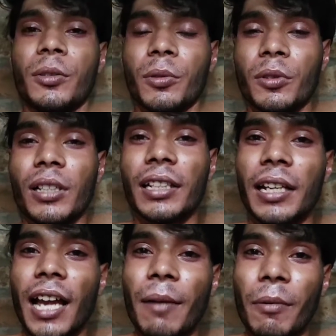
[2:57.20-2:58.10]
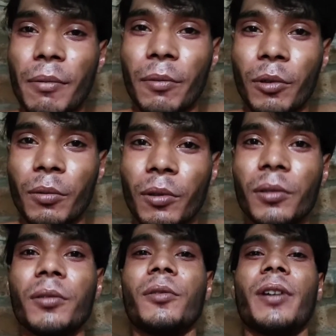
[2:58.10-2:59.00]
তো বন্ধুরা তার নাম আমি বলবো
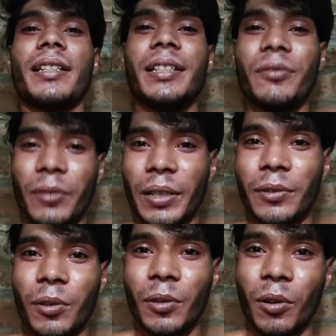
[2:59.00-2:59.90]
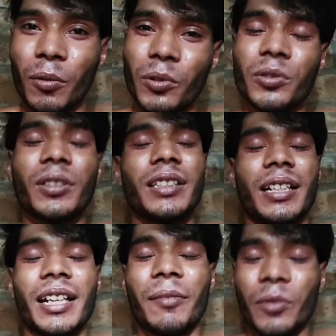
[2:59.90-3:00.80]
কয়েকদিন ওয়েট করো অবশ্যই
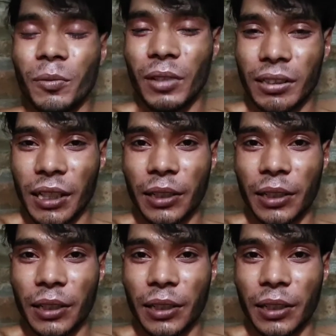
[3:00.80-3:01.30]
তার নাম তোমরা